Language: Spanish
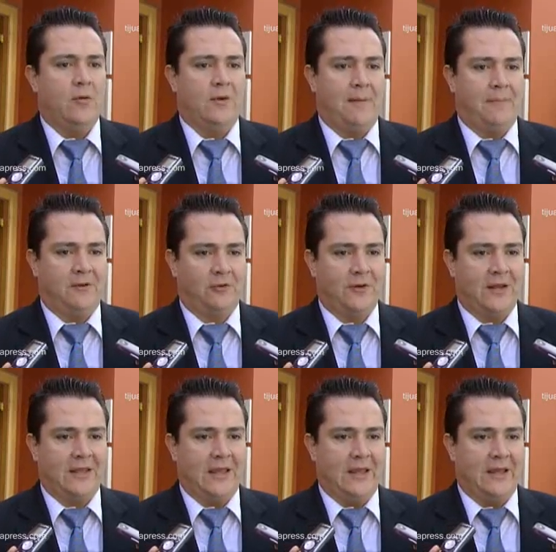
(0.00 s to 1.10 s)
una
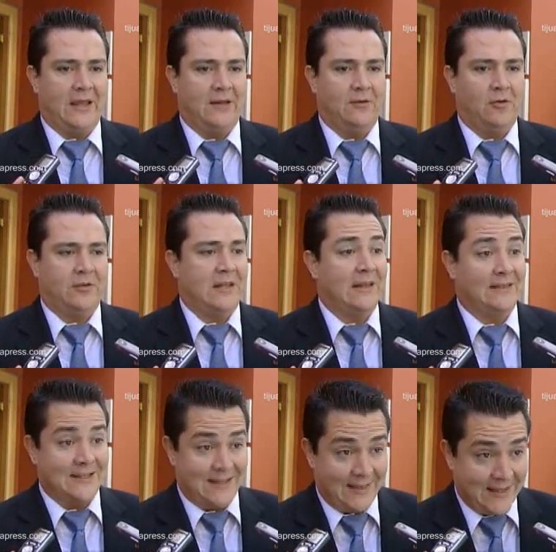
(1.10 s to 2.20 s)
persona que, no tiene
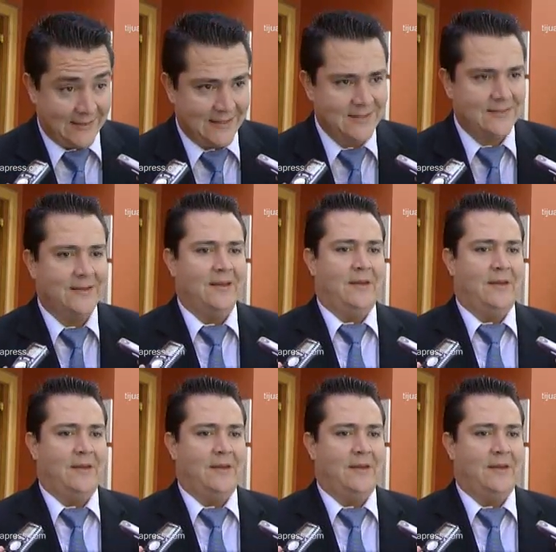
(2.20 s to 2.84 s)
antecedentes,